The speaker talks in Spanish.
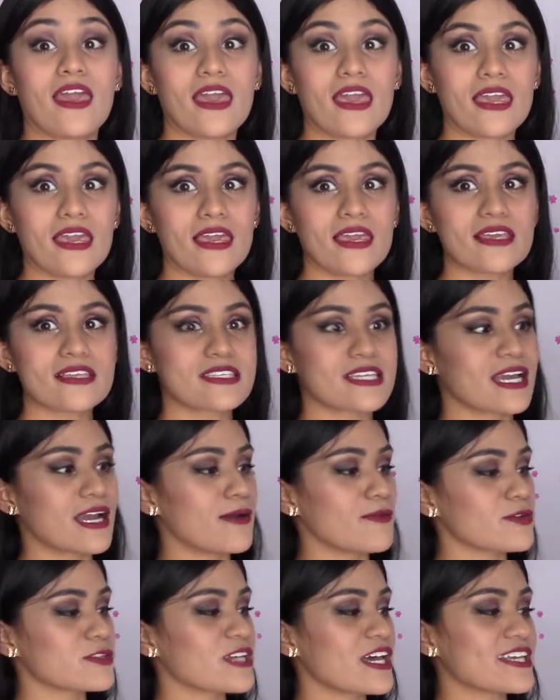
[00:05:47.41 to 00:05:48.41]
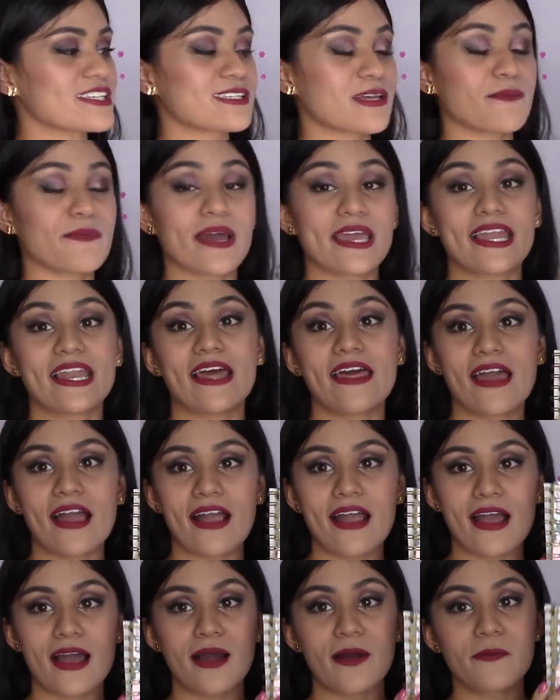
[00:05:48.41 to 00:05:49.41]
y llegamos a esta página de
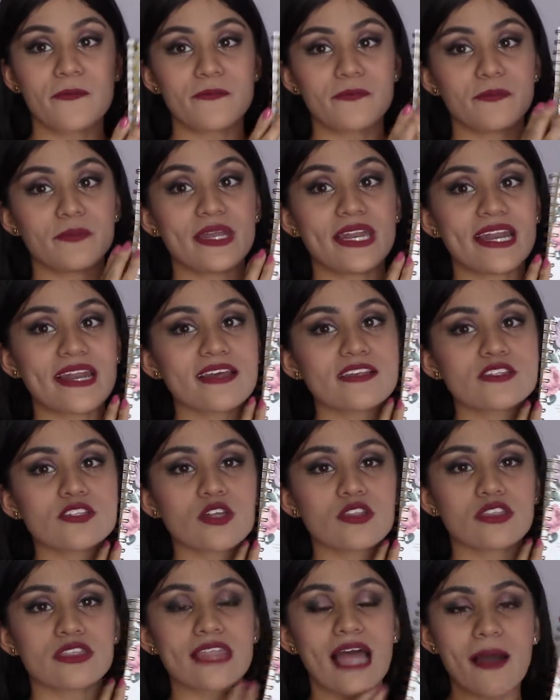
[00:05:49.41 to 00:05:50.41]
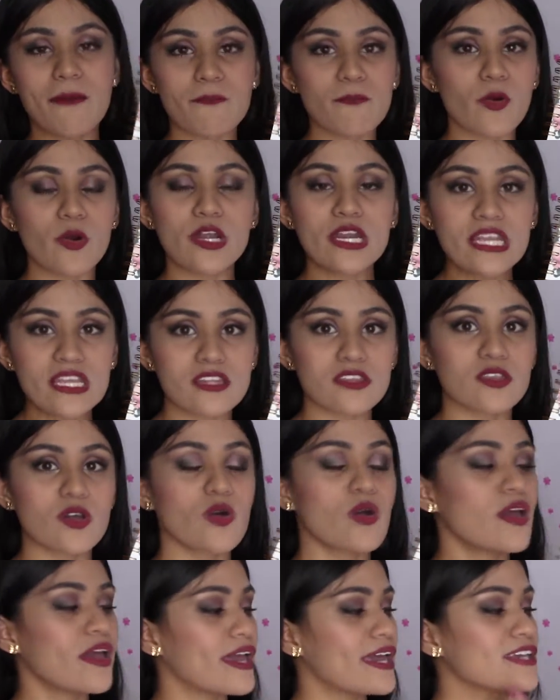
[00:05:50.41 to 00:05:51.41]
acá, miren esto tan
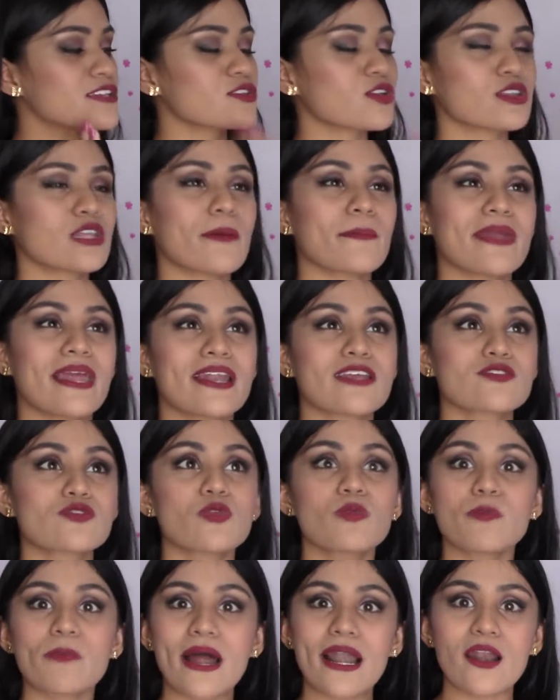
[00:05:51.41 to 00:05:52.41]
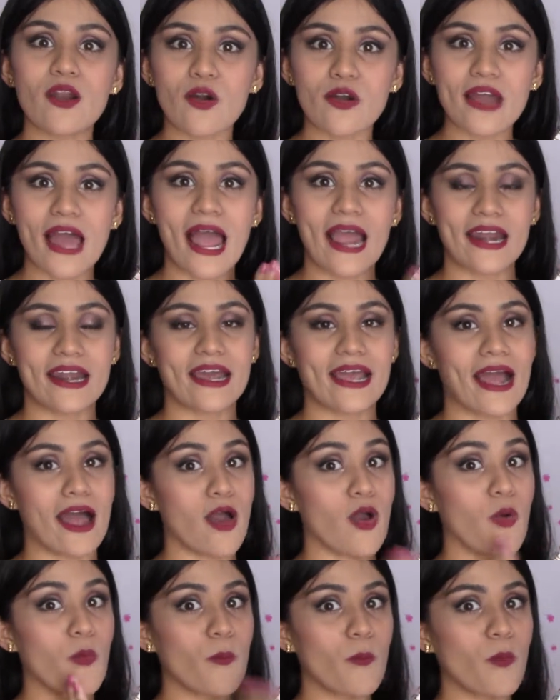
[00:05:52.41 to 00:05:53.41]
bonito, esto también es un valor
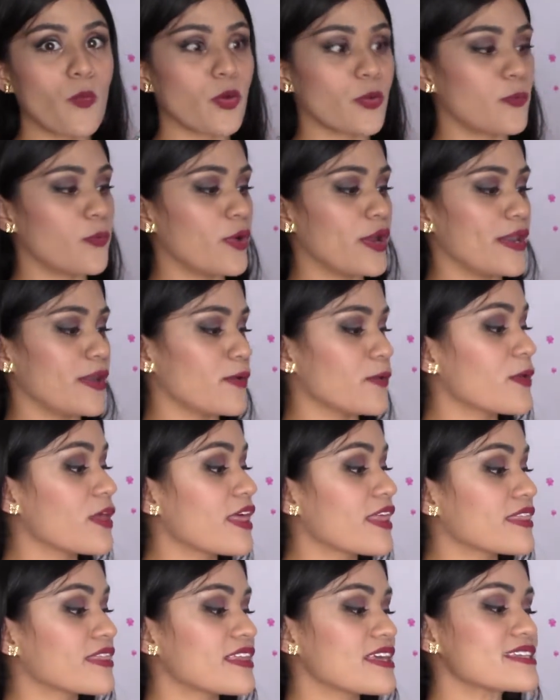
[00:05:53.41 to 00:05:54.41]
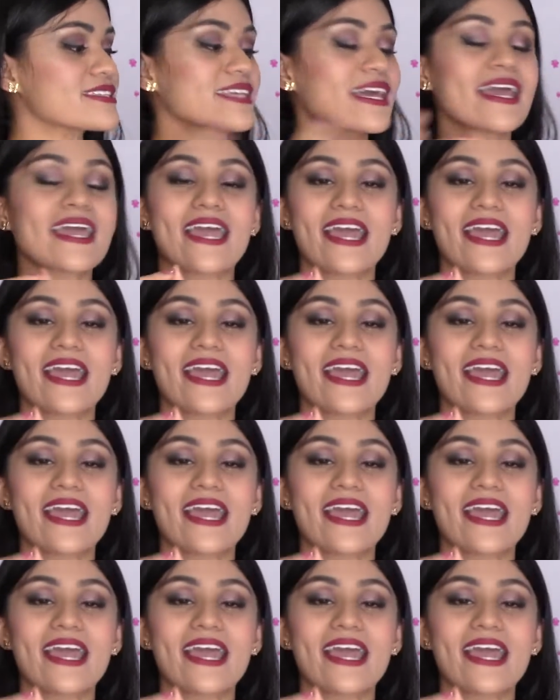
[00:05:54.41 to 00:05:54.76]
agregado muy bueno. Dice,